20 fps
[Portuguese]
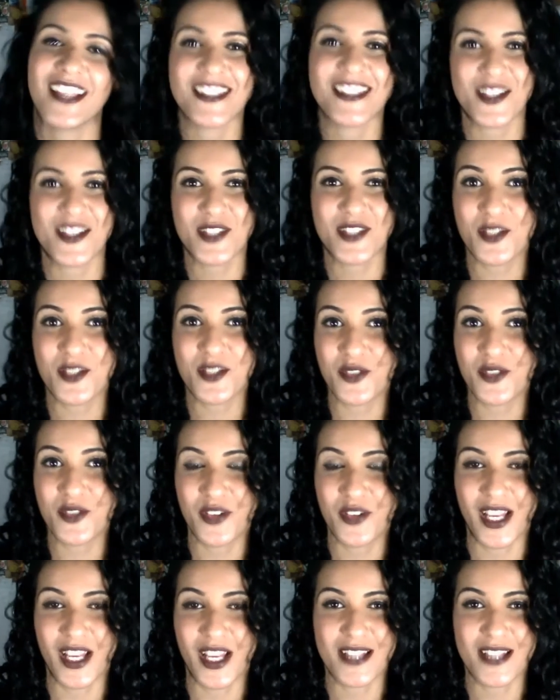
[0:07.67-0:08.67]
Dessa vez eu vim
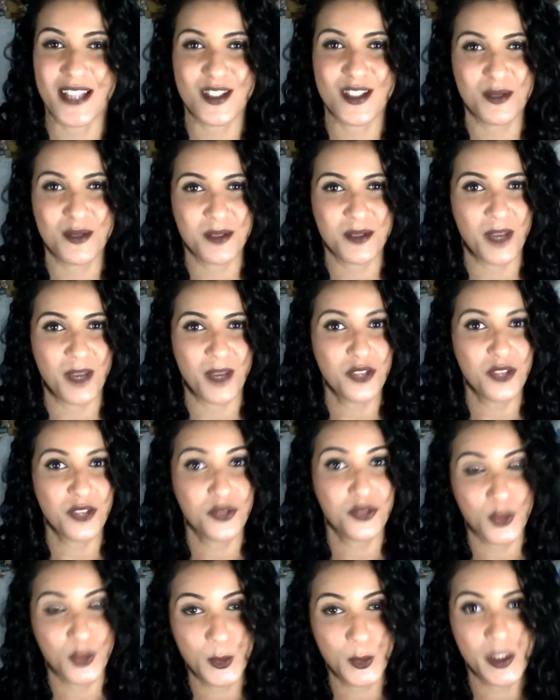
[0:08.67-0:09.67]
falar sobre
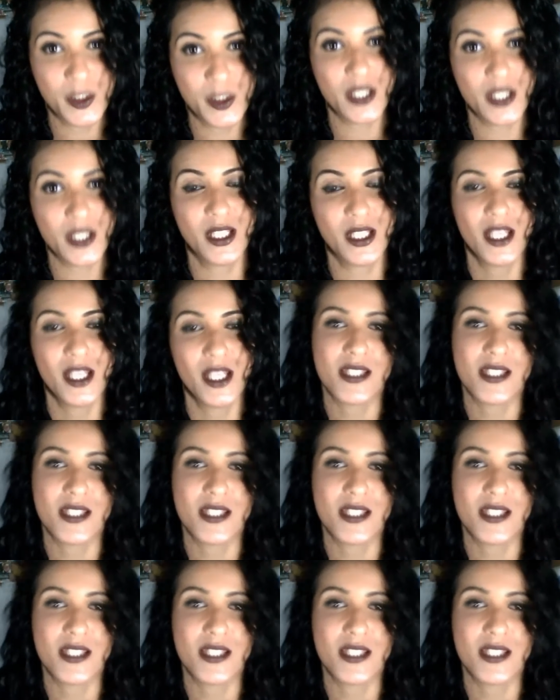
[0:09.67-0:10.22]
perfume.